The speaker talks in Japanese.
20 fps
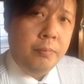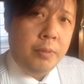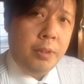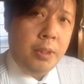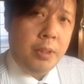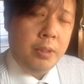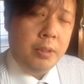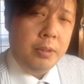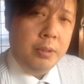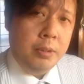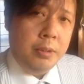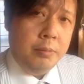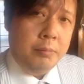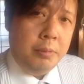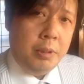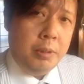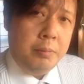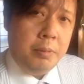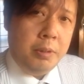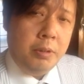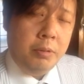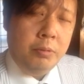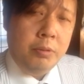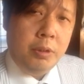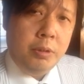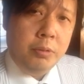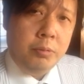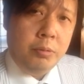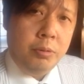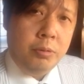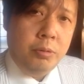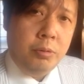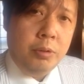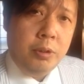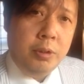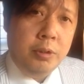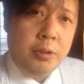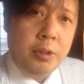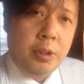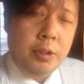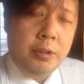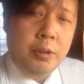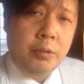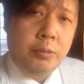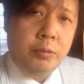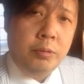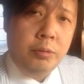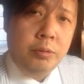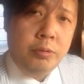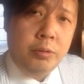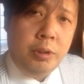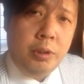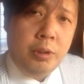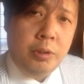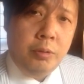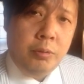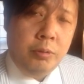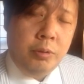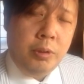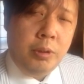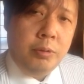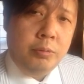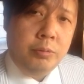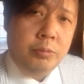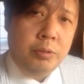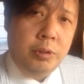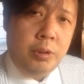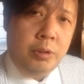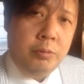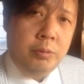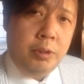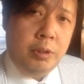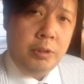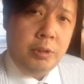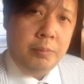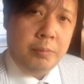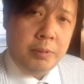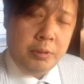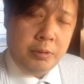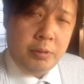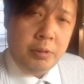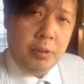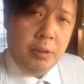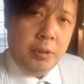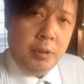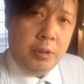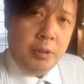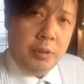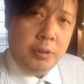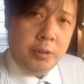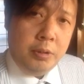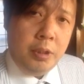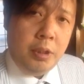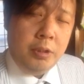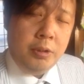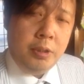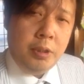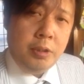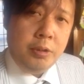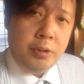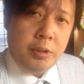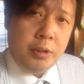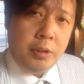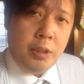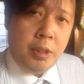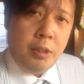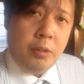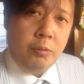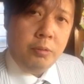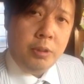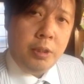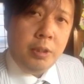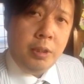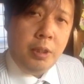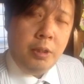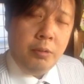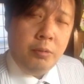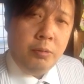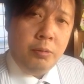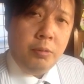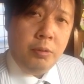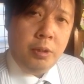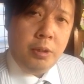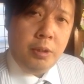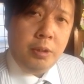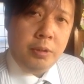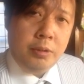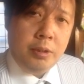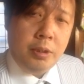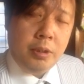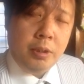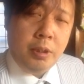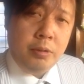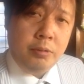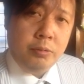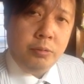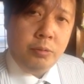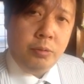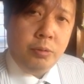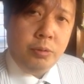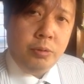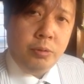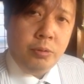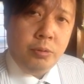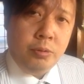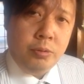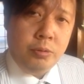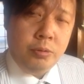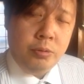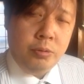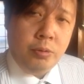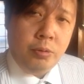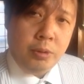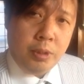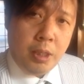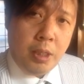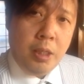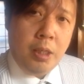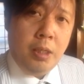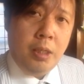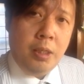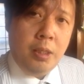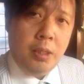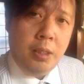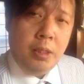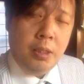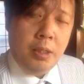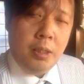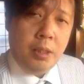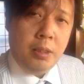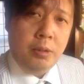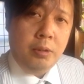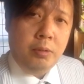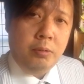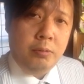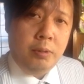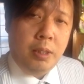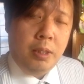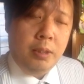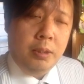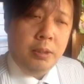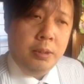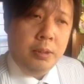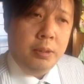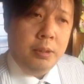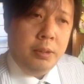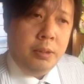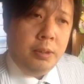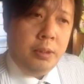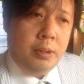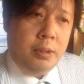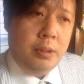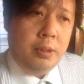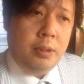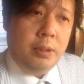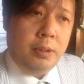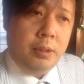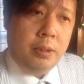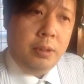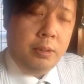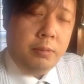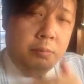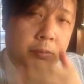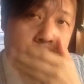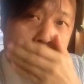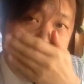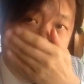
で、まあ、今いろんな交渉がされているというふうにいろんなふうに言われてます。第三者がお金を下げる交渉をするのか、あるいは、えー、も